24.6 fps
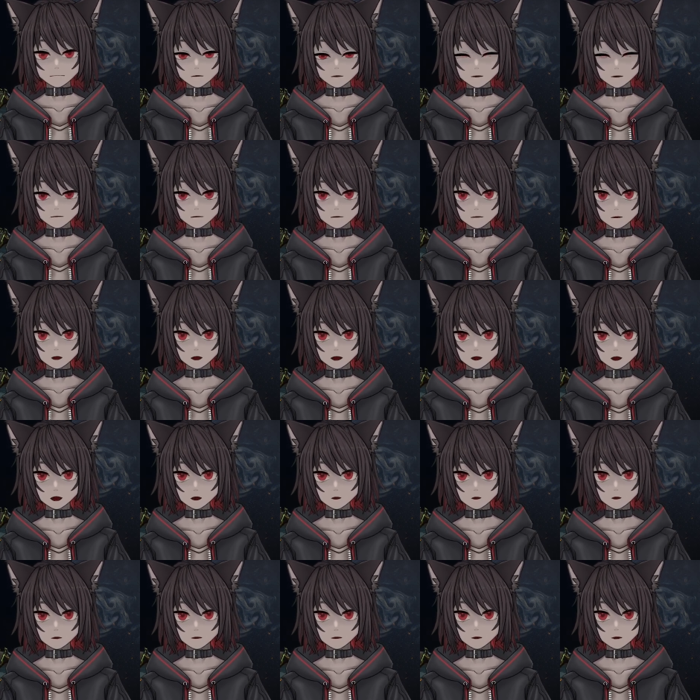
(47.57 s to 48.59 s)
ถ้างั้น
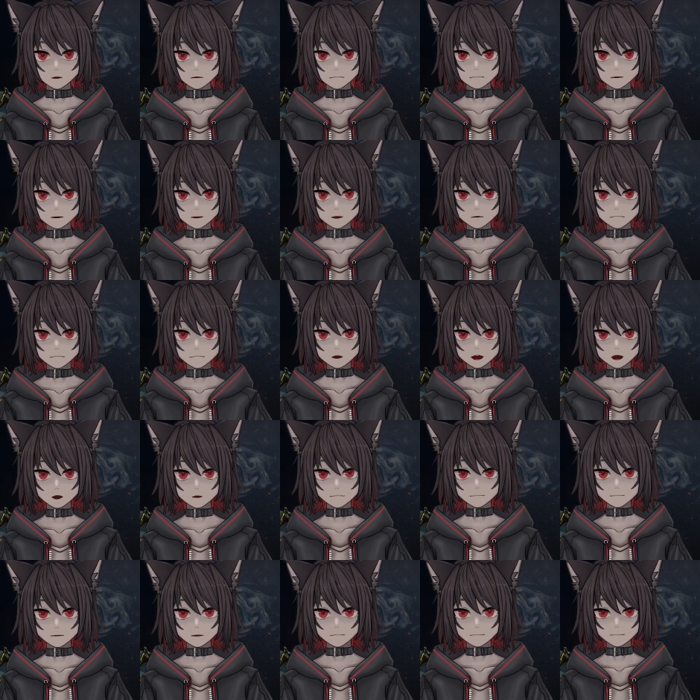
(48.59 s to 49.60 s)
ก็มีสิทธิ์ว่าจะเป็น
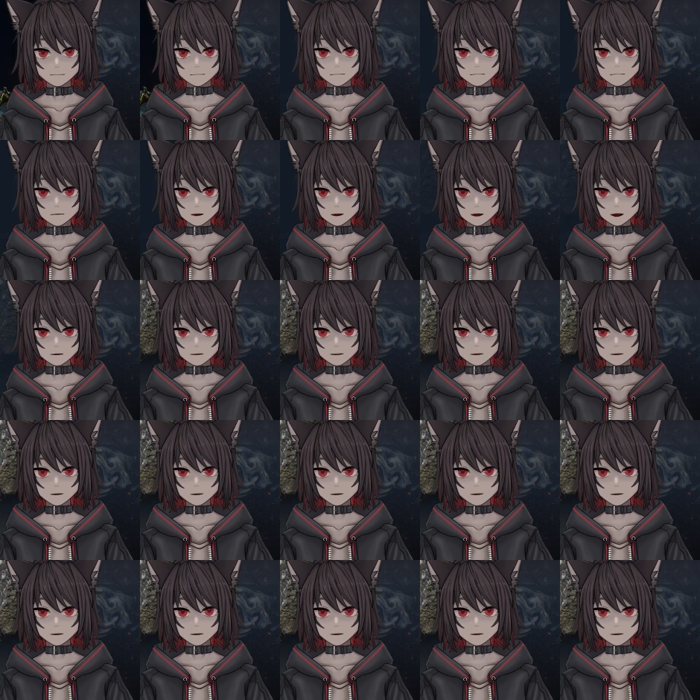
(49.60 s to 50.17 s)
แบบไอ้นี่นะ